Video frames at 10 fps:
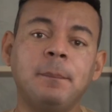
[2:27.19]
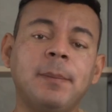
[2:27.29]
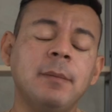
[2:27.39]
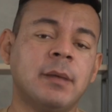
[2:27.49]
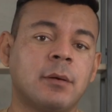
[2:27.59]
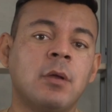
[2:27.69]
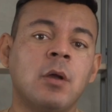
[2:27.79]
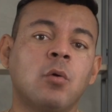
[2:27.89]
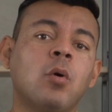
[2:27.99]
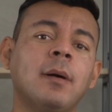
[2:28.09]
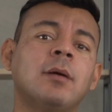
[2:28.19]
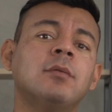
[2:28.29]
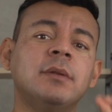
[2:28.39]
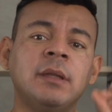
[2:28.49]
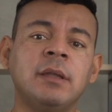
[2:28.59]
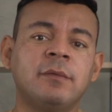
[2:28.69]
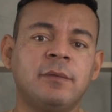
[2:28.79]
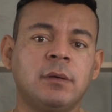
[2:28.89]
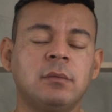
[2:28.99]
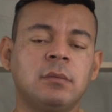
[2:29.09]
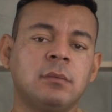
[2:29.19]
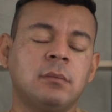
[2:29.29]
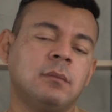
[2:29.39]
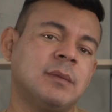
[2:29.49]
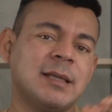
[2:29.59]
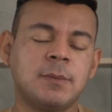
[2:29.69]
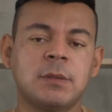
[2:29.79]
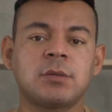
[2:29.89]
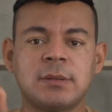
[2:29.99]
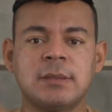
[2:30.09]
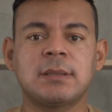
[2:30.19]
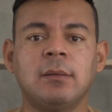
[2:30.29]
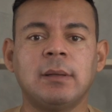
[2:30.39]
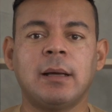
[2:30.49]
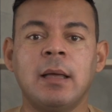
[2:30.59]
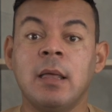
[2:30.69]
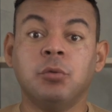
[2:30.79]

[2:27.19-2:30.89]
Primeiro, qual é o nível das pessoas que estão lá.